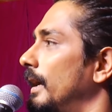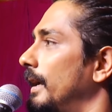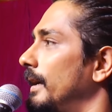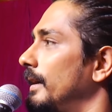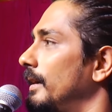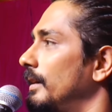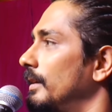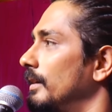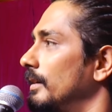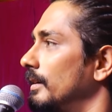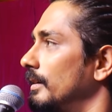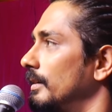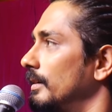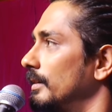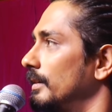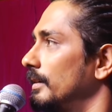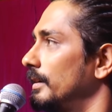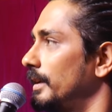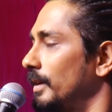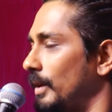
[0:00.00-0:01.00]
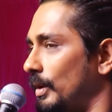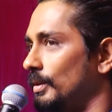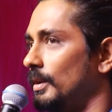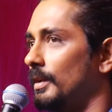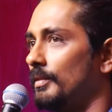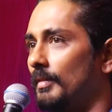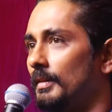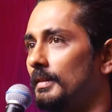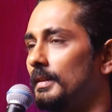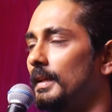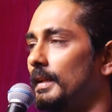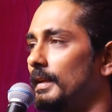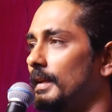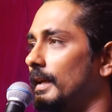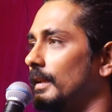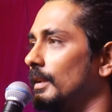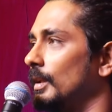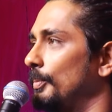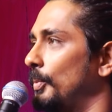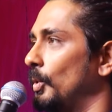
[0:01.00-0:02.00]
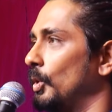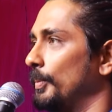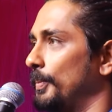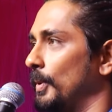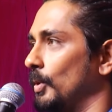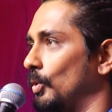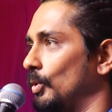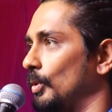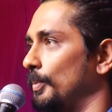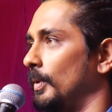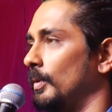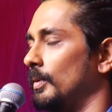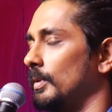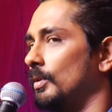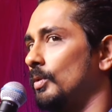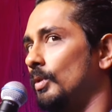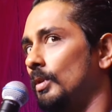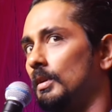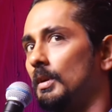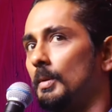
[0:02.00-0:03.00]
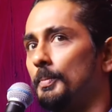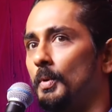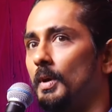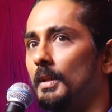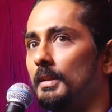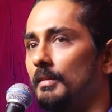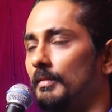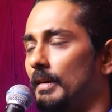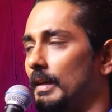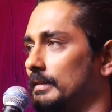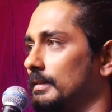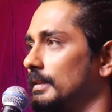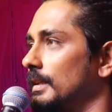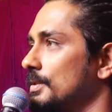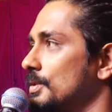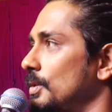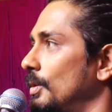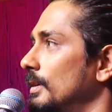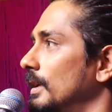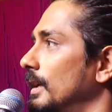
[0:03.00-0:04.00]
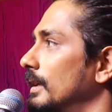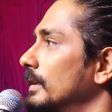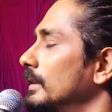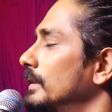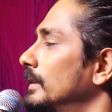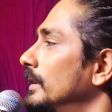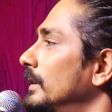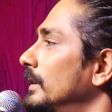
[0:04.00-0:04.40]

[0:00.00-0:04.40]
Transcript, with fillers: அண்ட் இயக்குனர் வந்து எனக்கு இந்த பொறுப்பை கொடுப்ப கொடுக்குறப்போ அந்த வார்த்தை தான் சொன்னார்